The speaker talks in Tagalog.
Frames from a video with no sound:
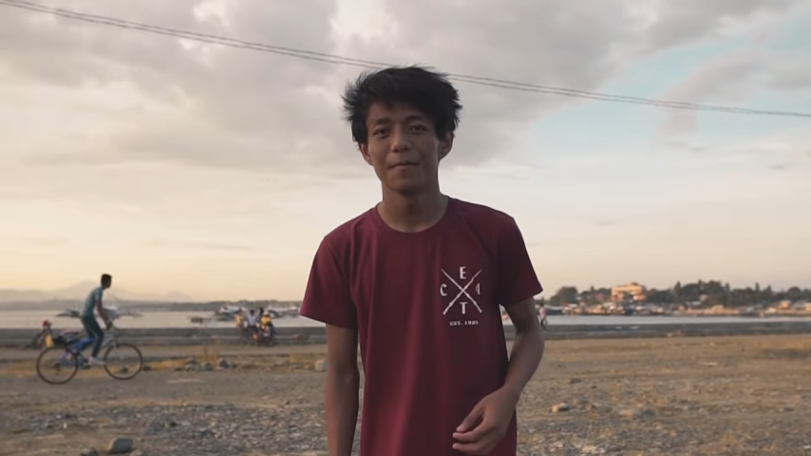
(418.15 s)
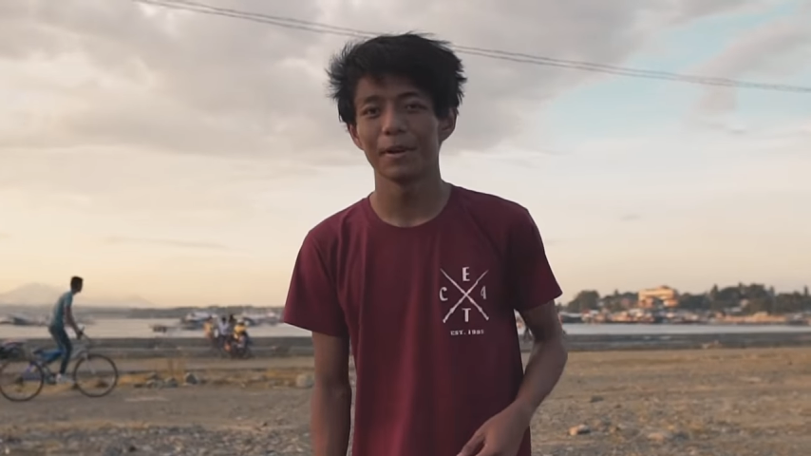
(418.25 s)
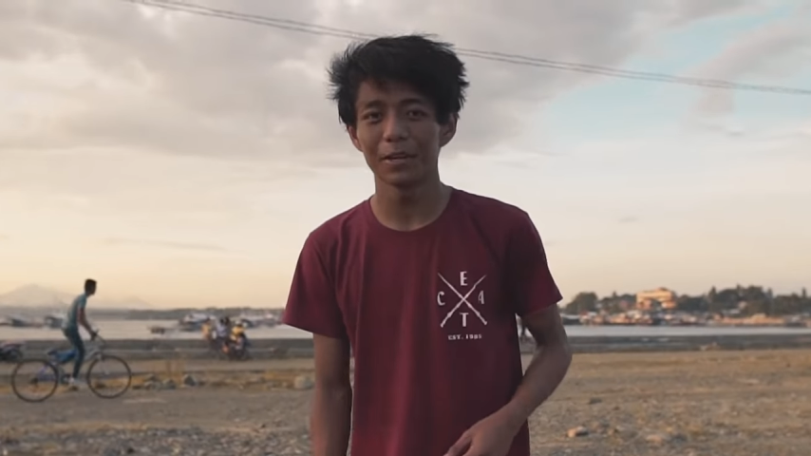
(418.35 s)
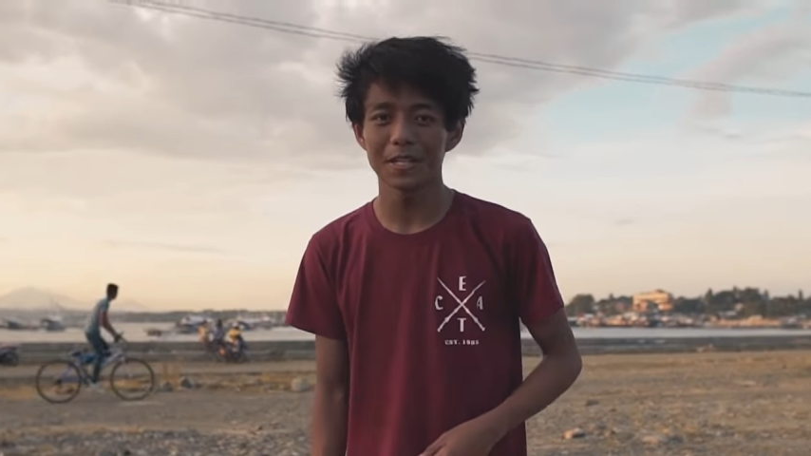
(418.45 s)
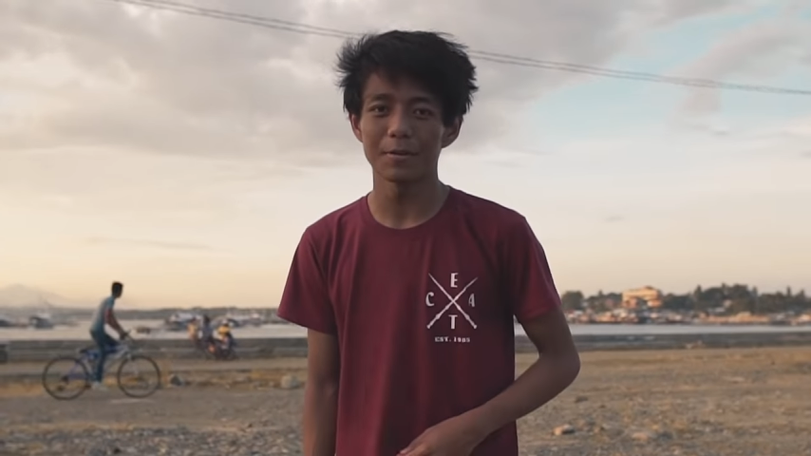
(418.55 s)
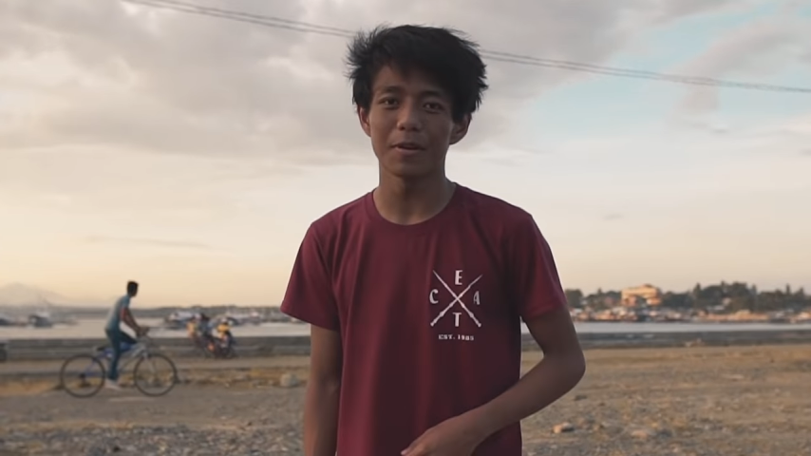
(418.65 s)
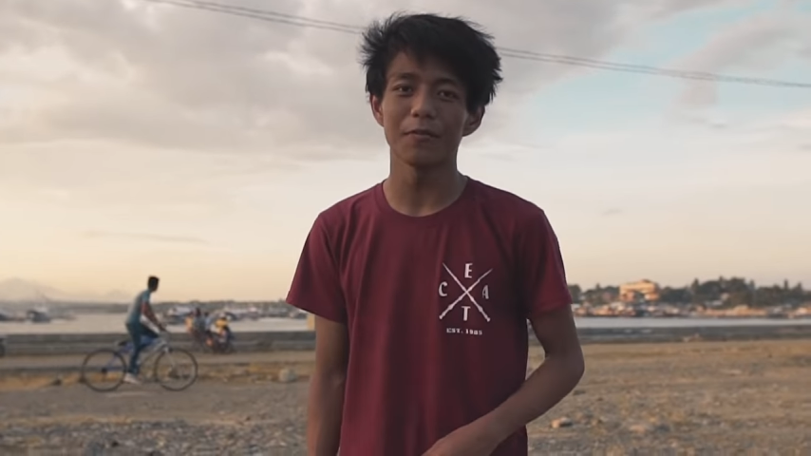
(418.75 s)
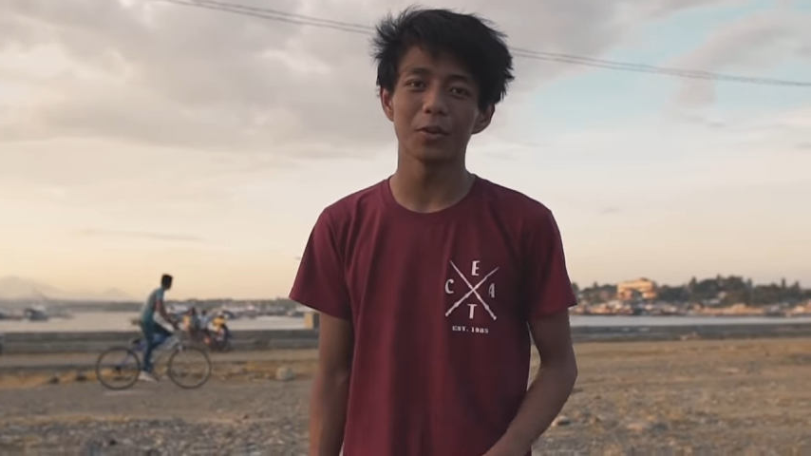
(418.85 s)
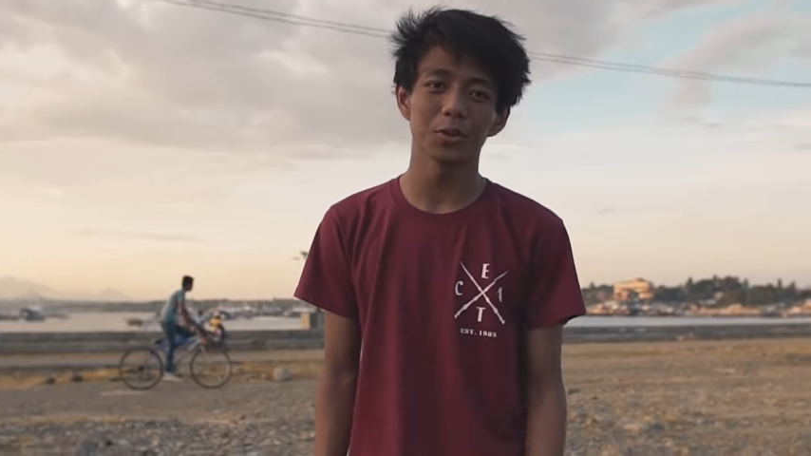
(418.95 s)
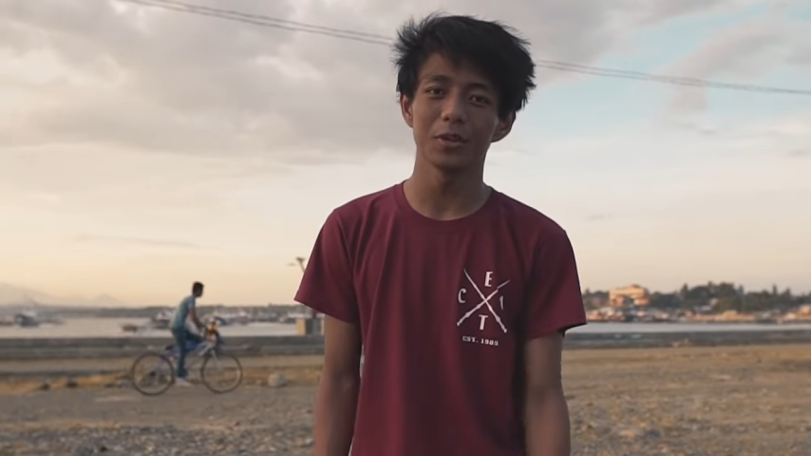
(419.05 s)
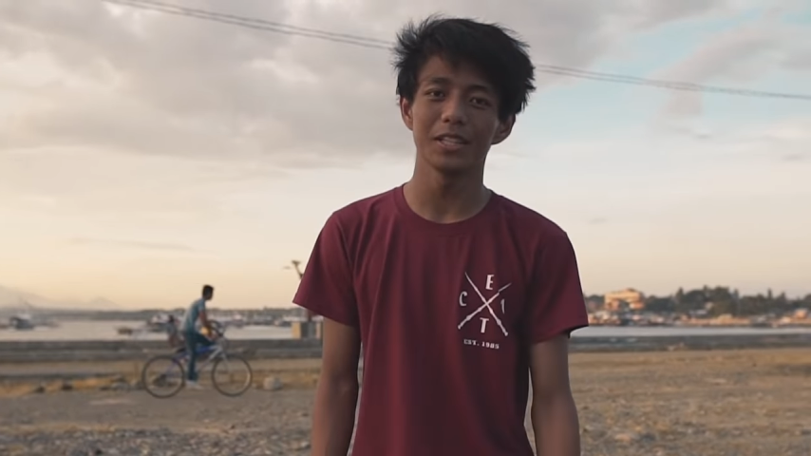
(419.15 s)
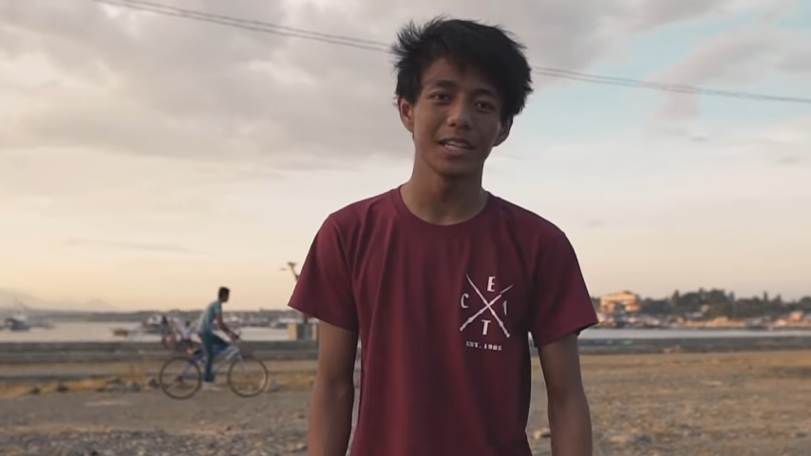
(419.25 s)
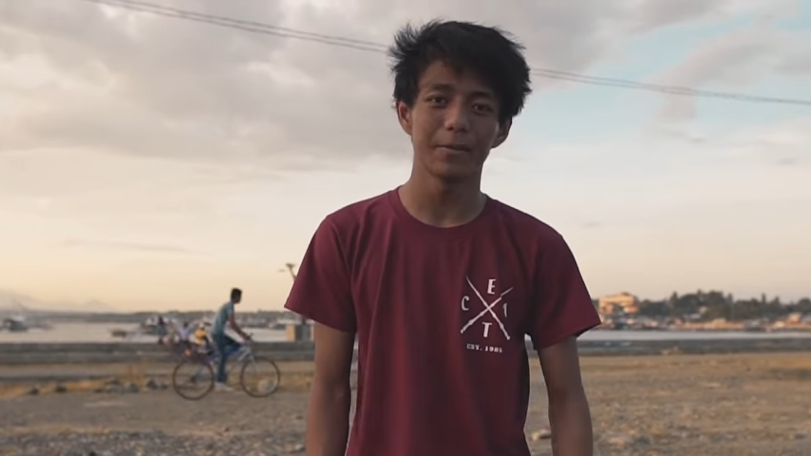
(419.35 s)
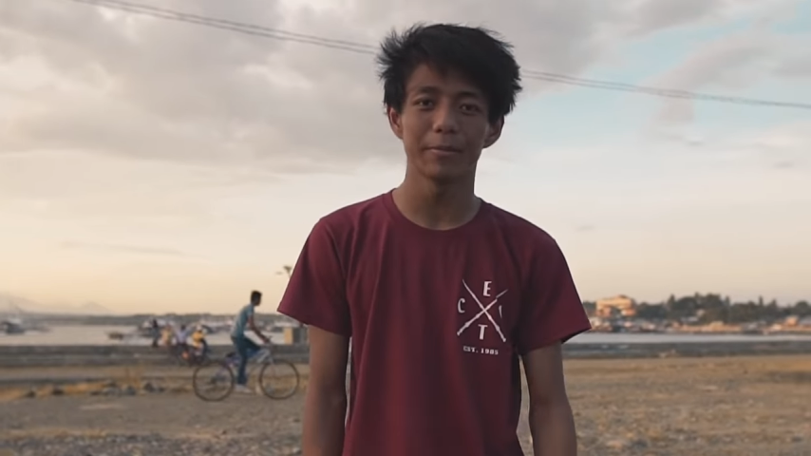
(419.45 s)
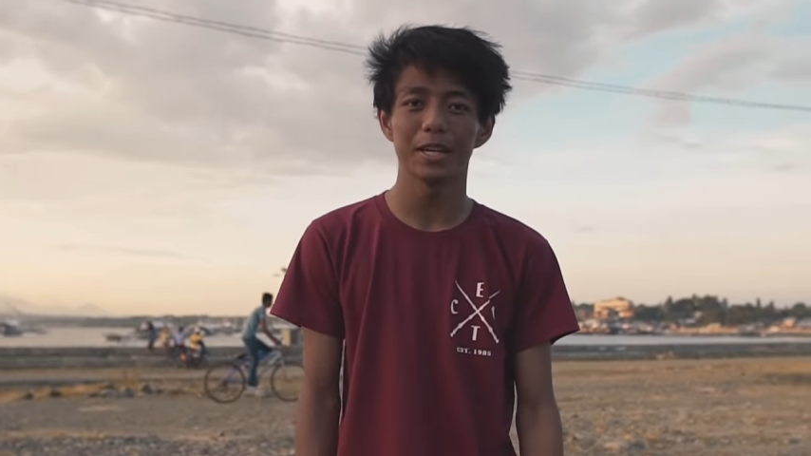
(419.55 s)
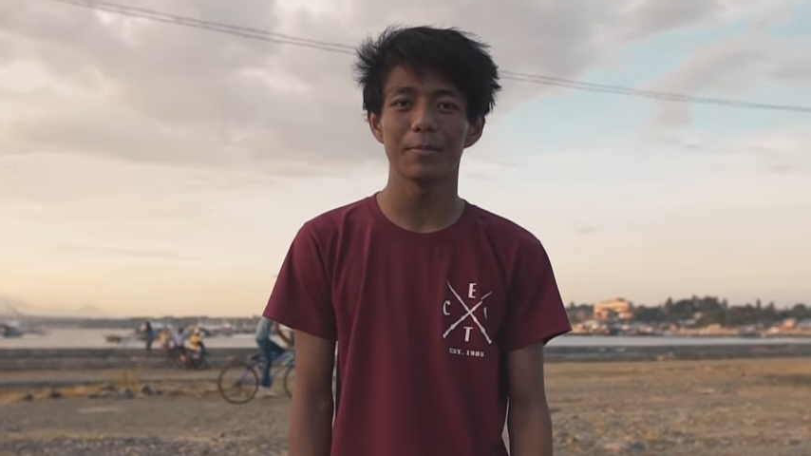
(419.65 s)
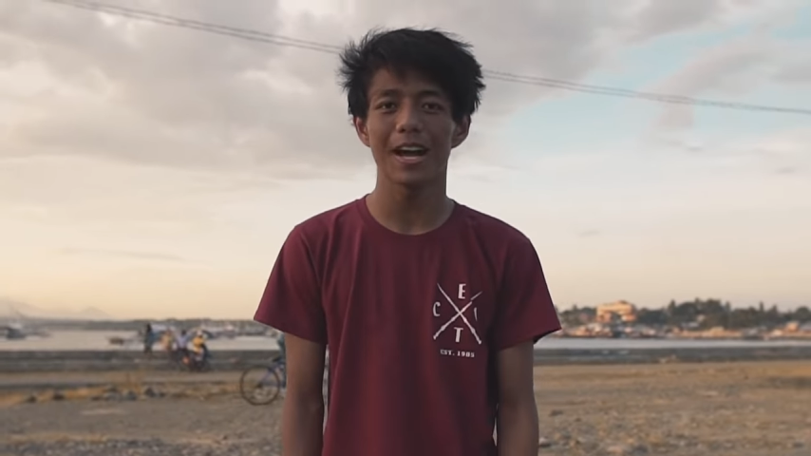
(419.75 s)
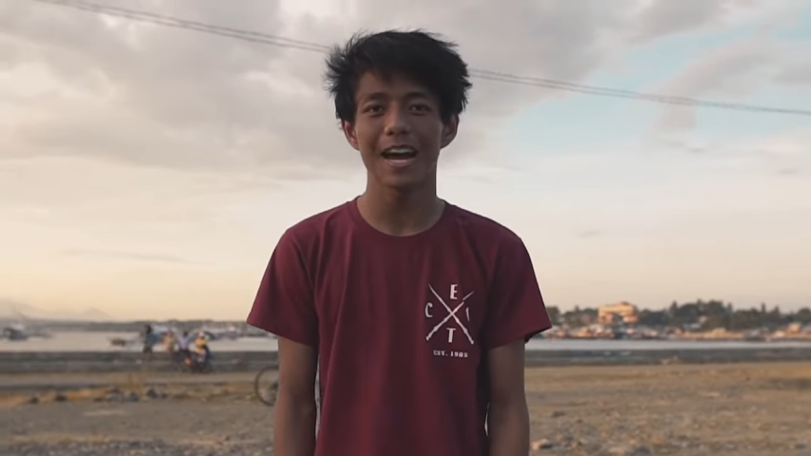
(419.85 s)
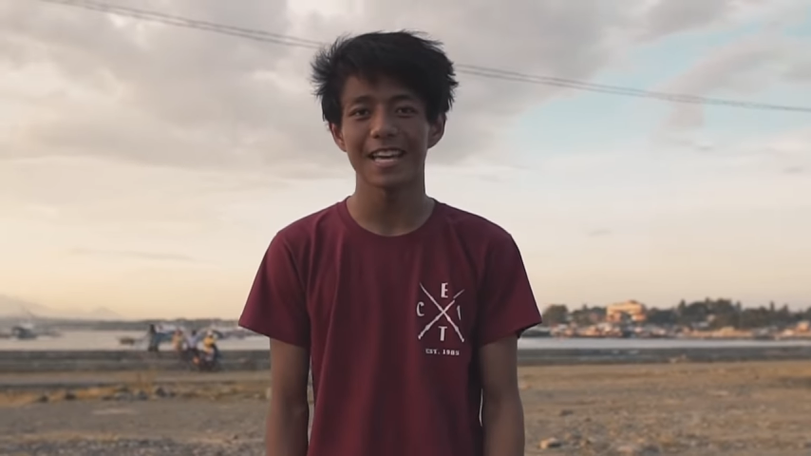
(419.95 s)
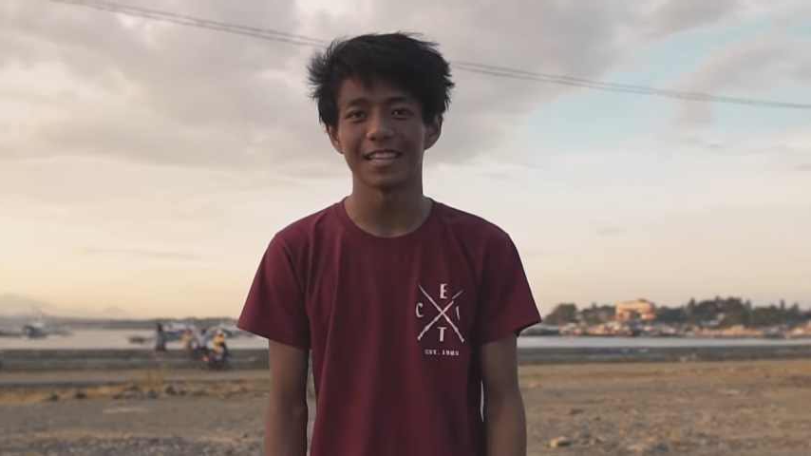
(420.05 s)
pero sa ibang photo, hindi naman
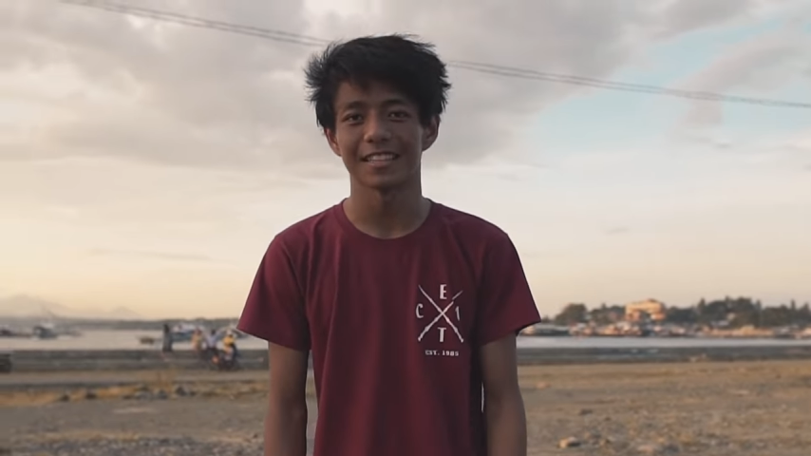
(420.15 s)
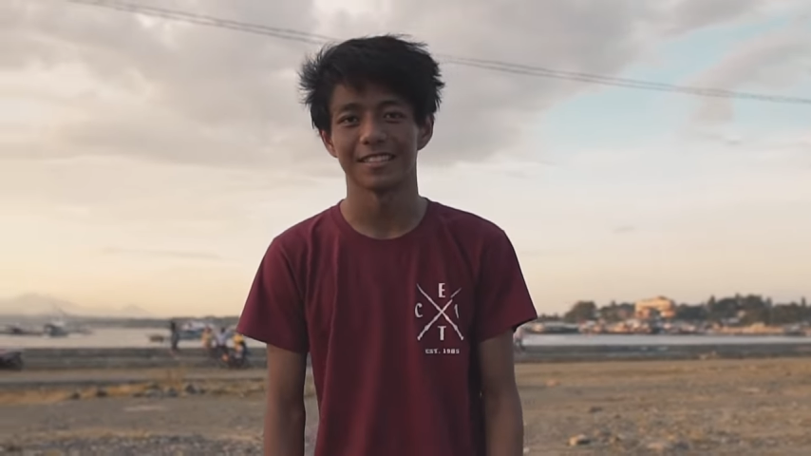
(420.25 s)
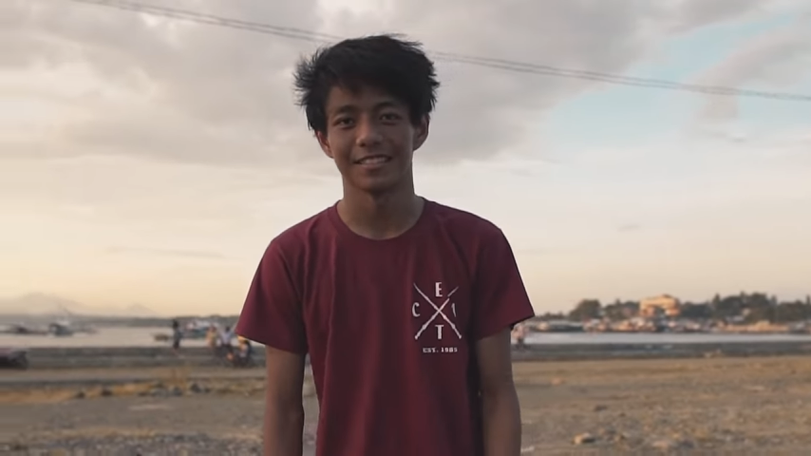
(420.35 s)
binabagayan.